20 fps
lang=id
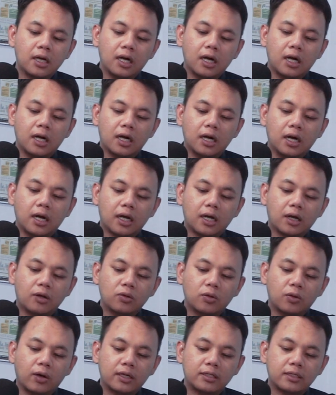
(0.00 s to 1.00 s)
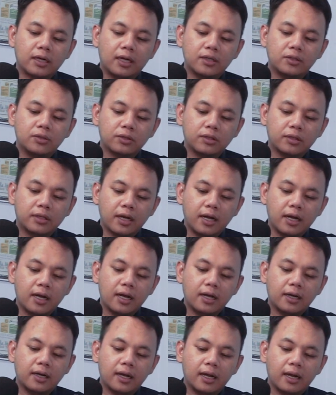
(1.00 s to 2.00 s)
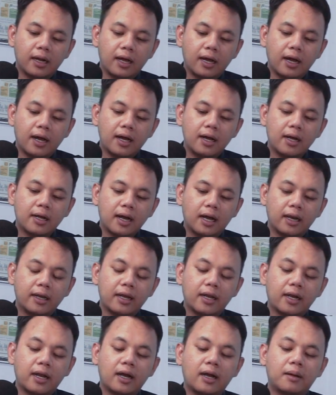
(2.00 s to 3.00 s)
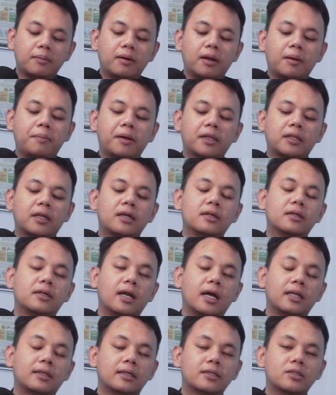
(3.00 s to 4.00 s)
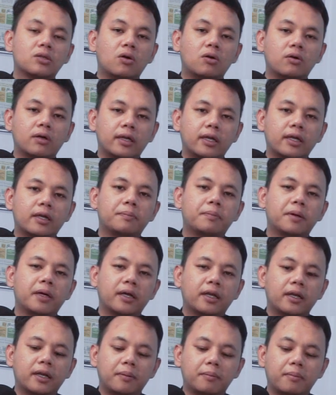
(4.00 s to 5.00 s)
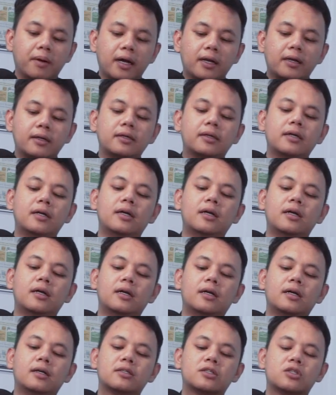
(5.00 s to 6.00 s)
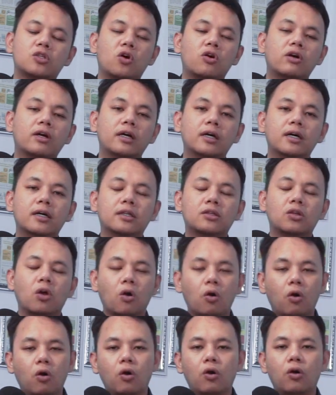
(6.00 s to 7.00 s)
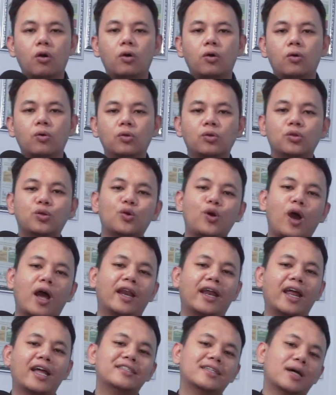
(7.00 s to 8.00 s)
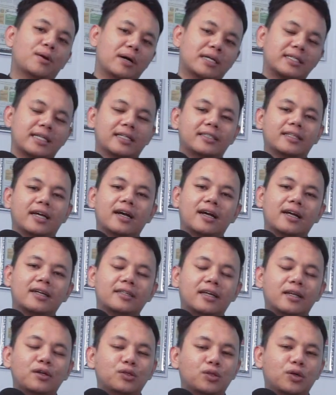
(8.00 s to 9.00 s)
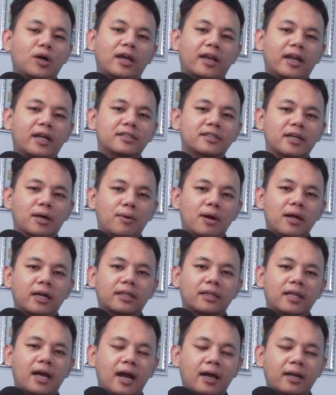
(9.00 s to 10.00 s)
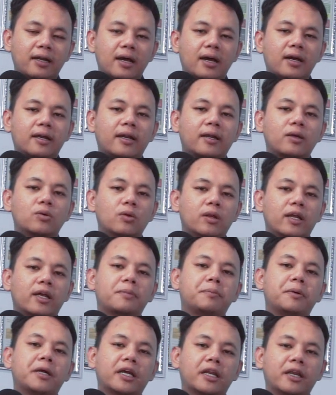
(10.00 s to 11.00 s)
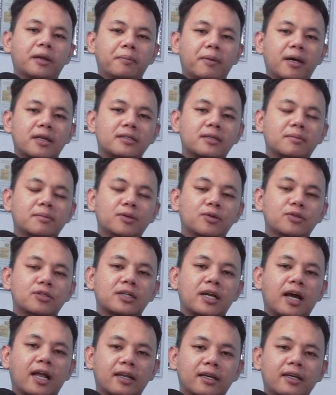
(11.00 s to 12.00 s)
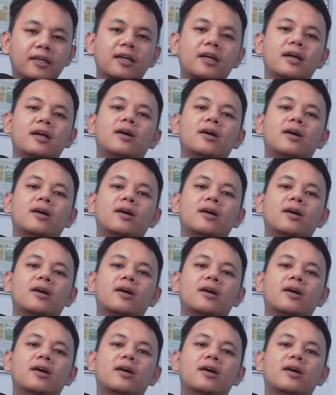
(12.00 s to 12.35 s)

uh, keuntungan selanjutnya adalah kalian akan mendapatkan gratis ongkir pengiriman stok ke toko untuk area Jawa saja. Jadi untuk area Jawa kita ada reguler pengiriman seminggu sekali